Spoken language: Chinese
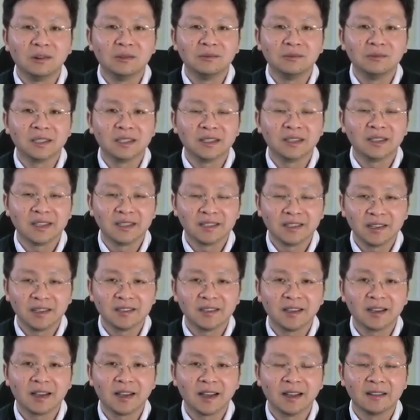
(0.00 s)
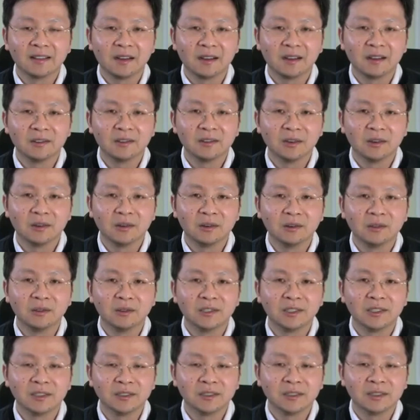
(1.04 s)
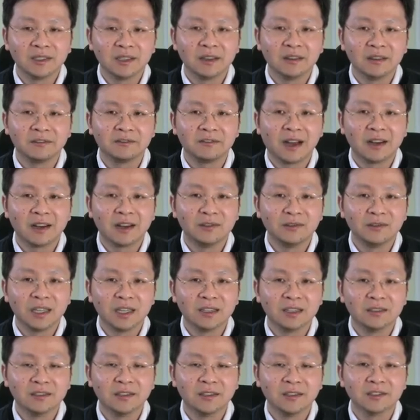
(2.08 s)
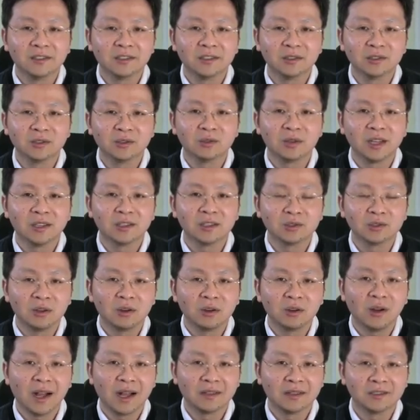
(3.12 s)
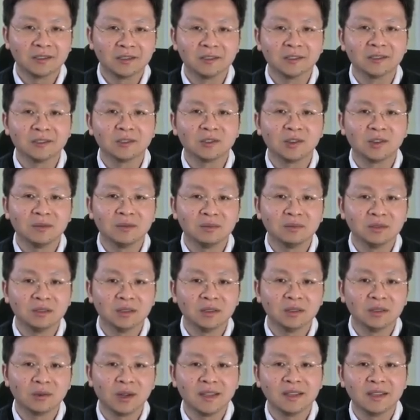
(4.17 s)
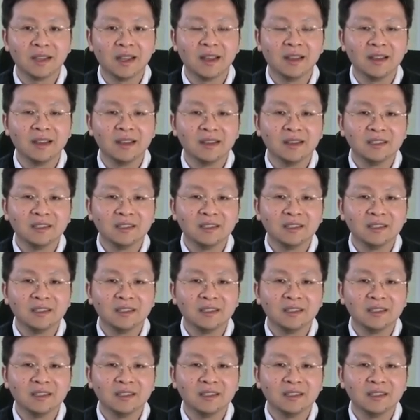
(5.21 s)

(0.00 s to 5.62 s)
我们现在渐渐看到有政界、法律界的人士出来说话，支持川普的观点。